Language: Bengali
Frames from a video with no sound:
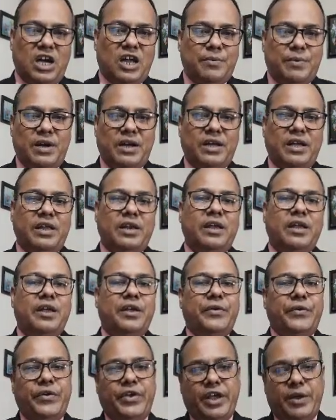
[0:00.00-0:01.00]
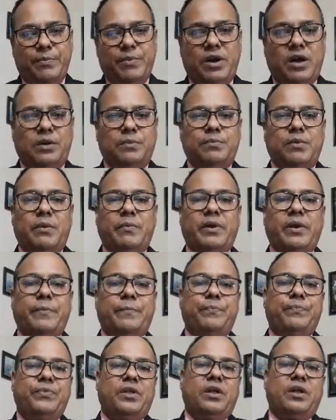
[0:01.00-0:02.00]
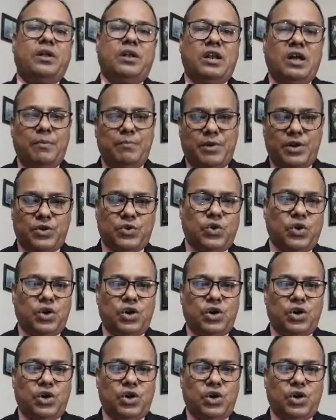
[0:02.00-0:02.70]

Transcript: এবং সেখানে নিজের স্বাক্ষর দিতে হবে